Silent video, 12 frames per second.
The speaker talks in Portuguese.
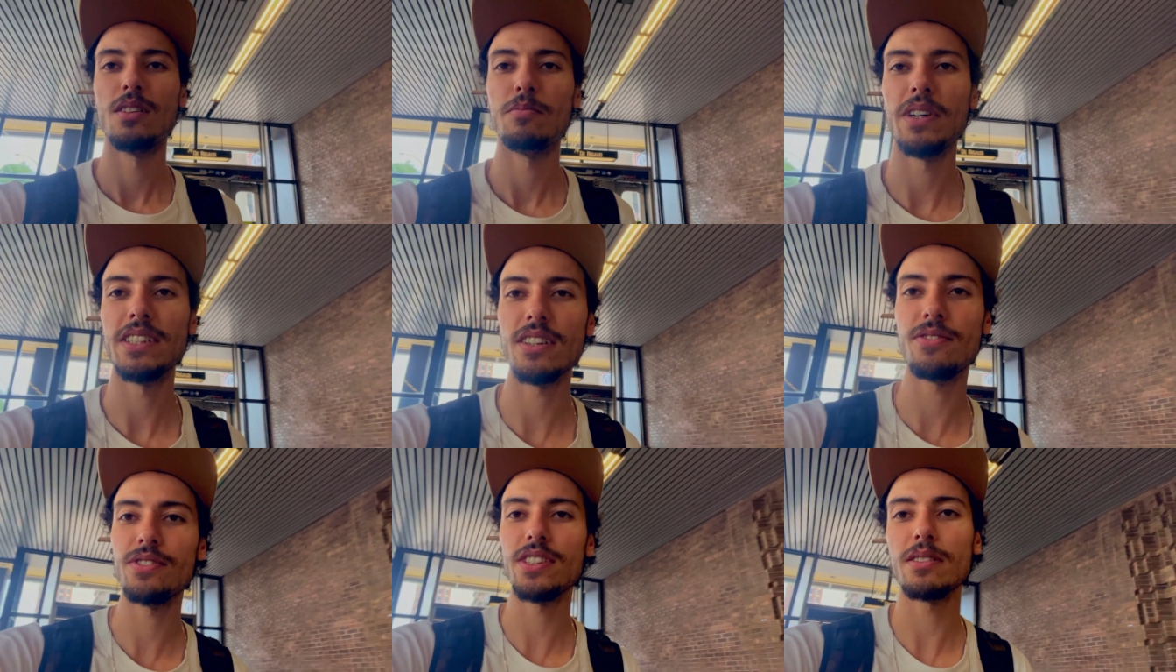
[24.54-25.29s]
Mas a
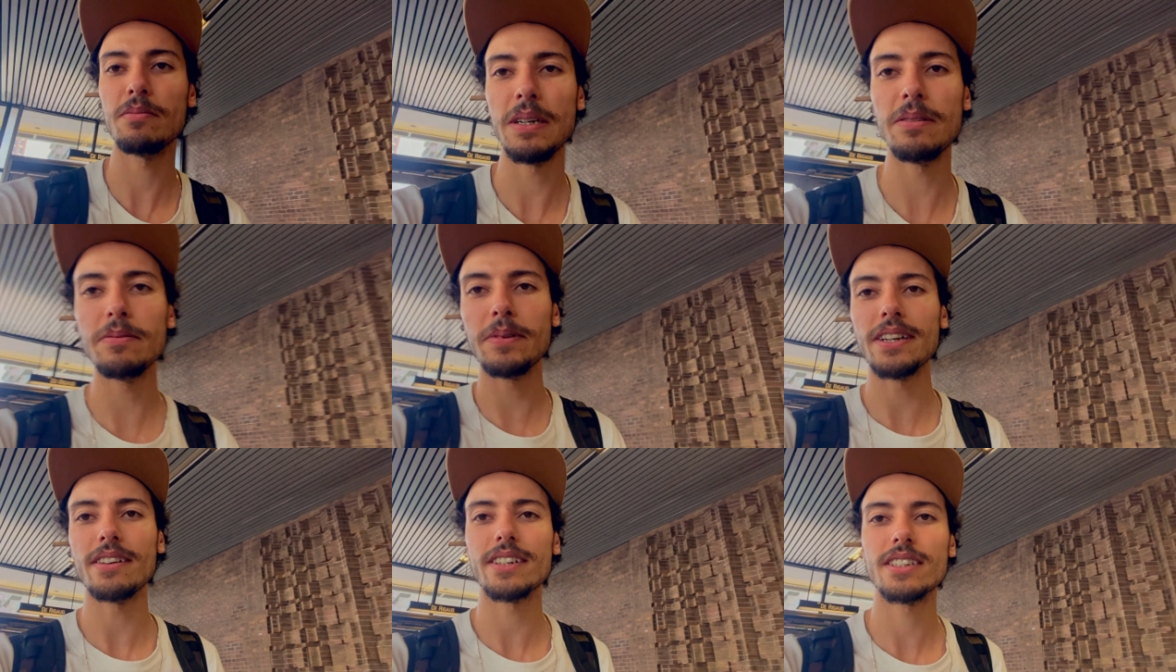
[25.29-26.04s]
fita mesmo,
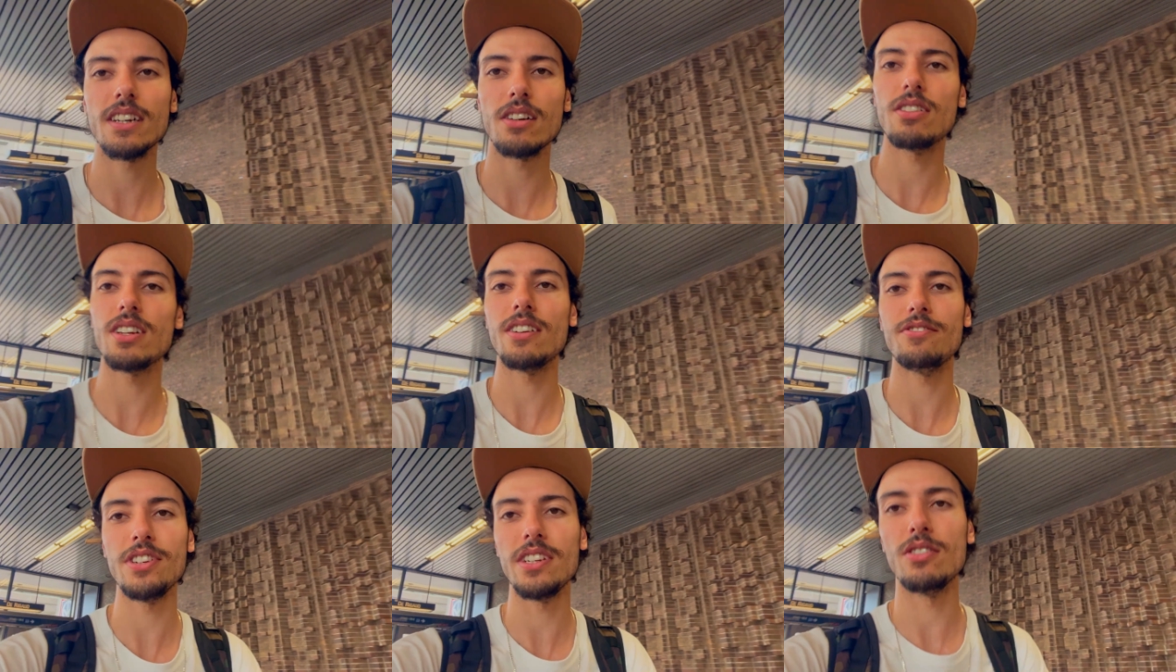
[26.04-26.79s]
mano, é que agora é
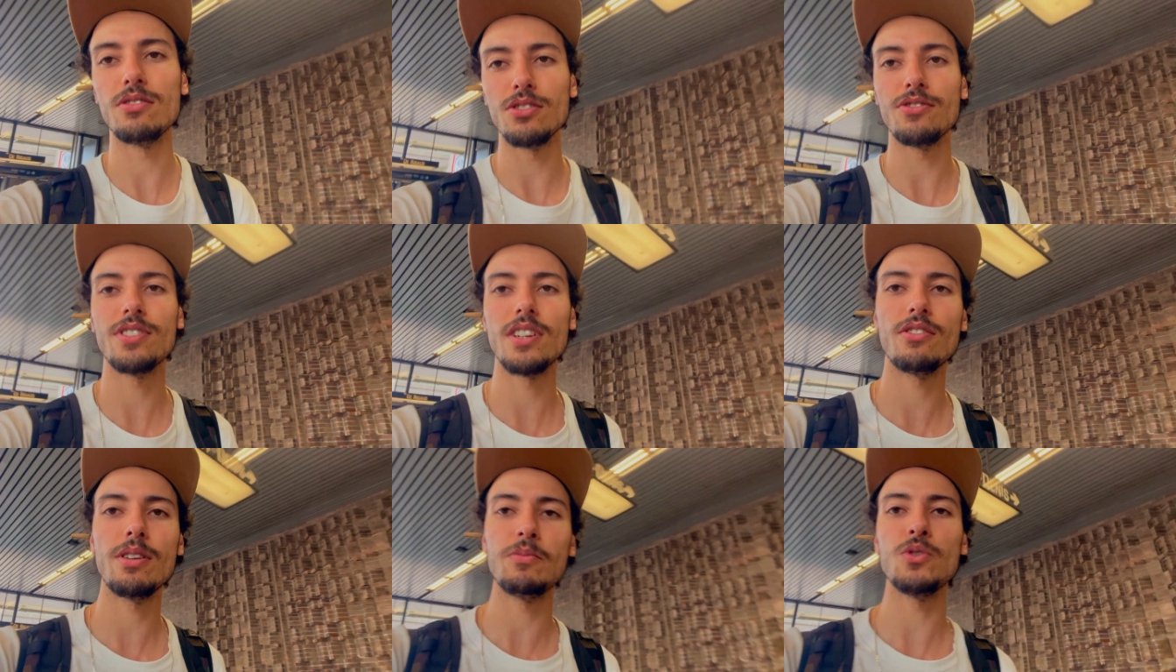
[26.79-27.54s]
verão e o
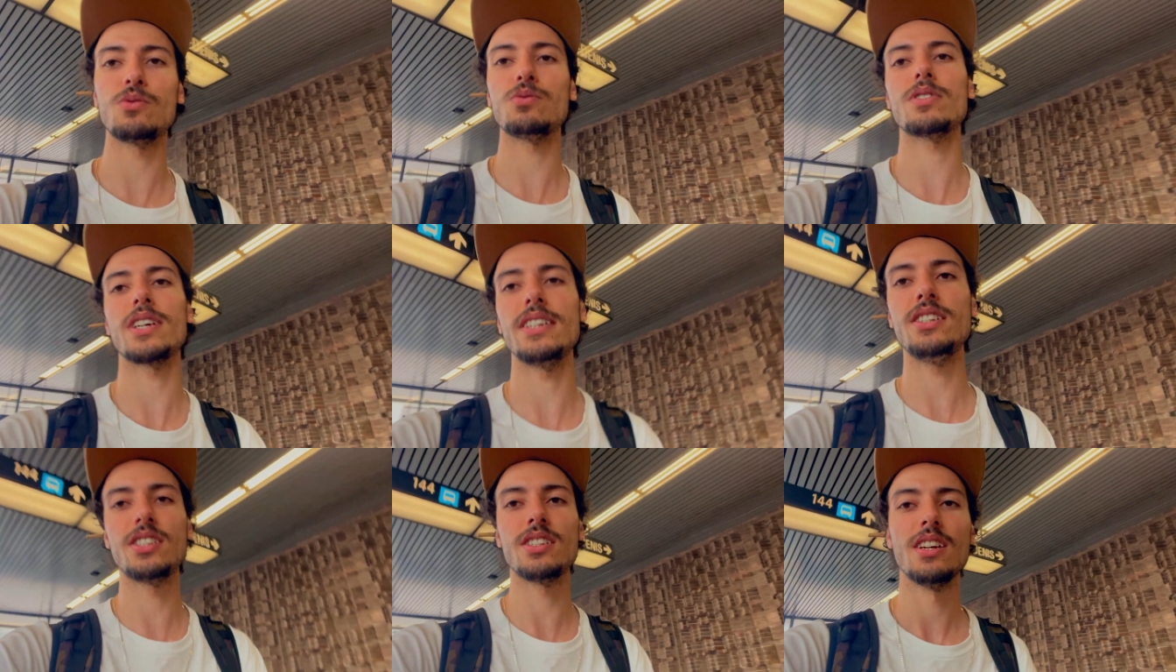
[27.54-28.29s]
verão é muito
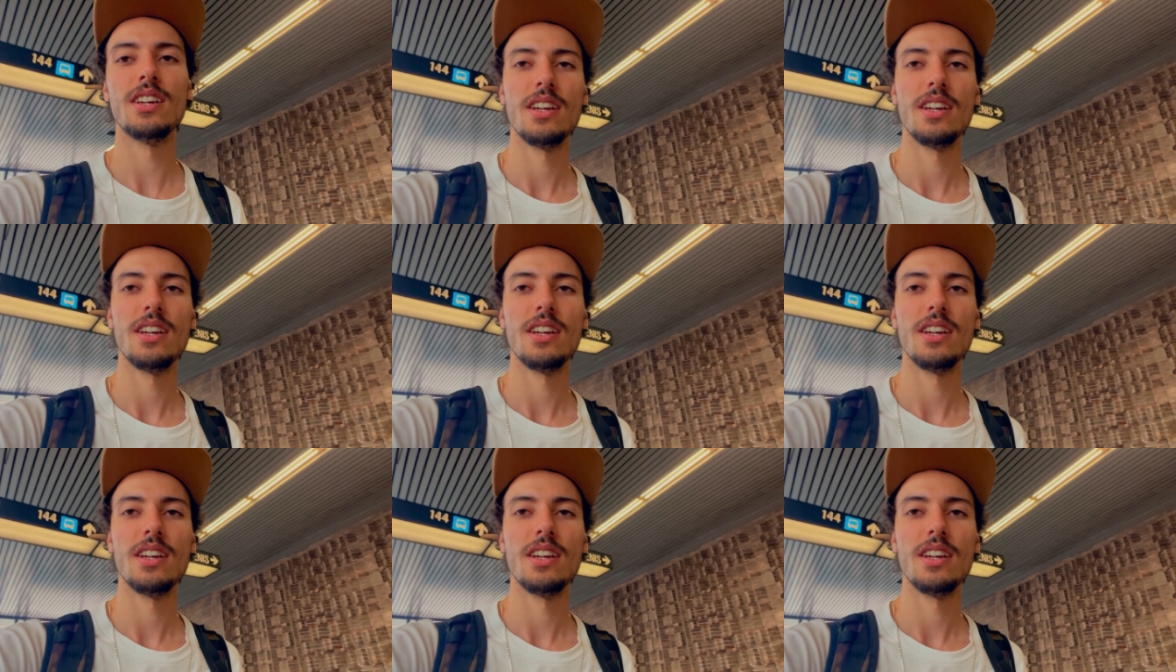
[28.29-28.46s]
quente.